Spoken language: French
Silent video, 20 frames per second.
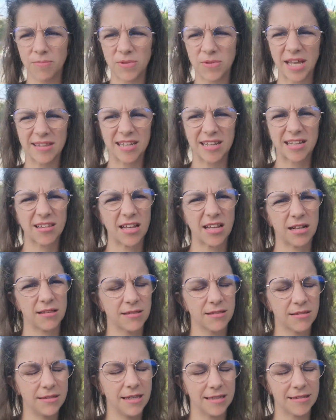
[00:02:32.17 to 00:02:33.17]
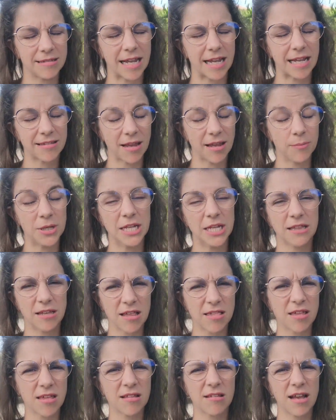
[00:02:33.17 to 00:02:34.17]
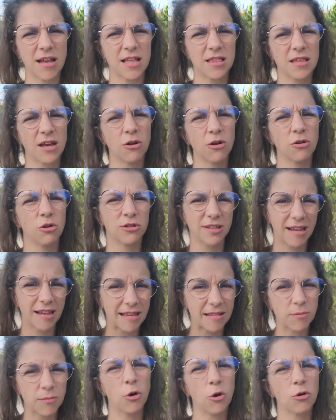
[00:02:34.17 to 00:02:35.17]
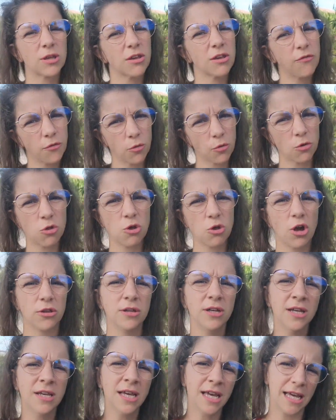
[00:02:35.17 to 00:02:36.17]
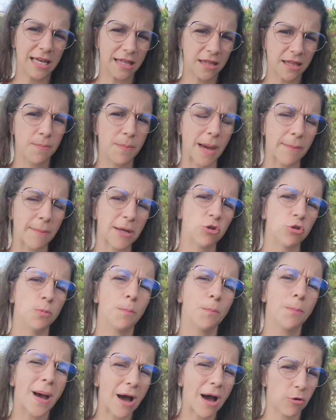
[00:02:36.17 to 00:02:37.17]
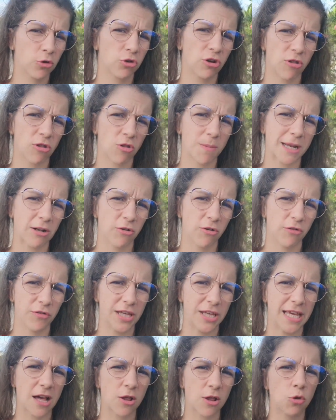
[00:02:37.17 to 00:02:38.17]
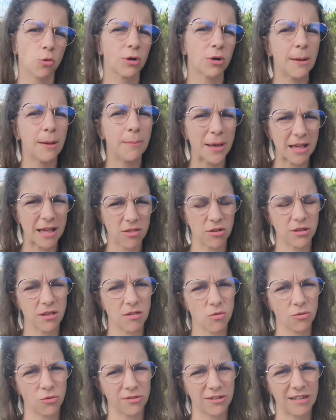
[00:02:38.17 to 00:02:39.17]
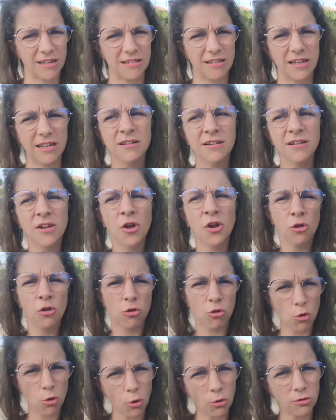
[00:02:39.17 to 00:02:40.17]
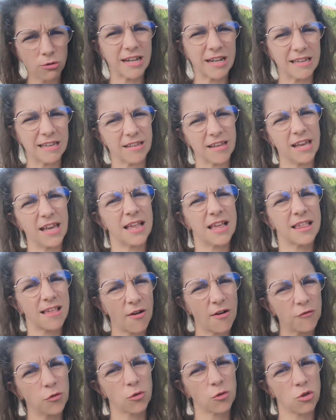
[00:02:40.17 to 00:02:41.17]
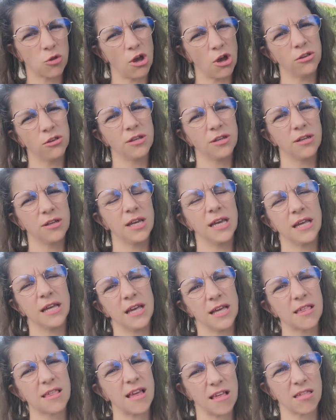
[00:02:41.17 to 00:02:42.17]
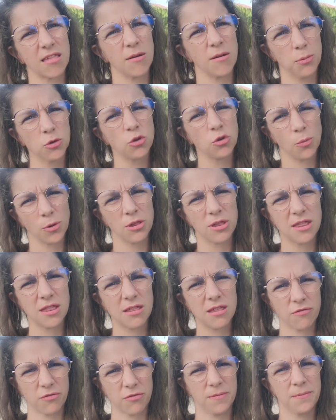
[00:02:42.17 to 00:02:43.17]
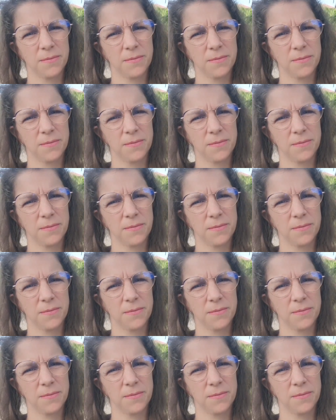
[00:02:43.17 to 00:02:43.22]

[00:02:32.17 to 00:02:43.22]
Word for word: d'indétectabilité, c'est-à-dire le traitement qui fonctionne et qui permet de ne pas retransmettre le VIH. Donc les personnes qui sont traitées sont traitées et ça fonctionne et ça c'est plutôt positif.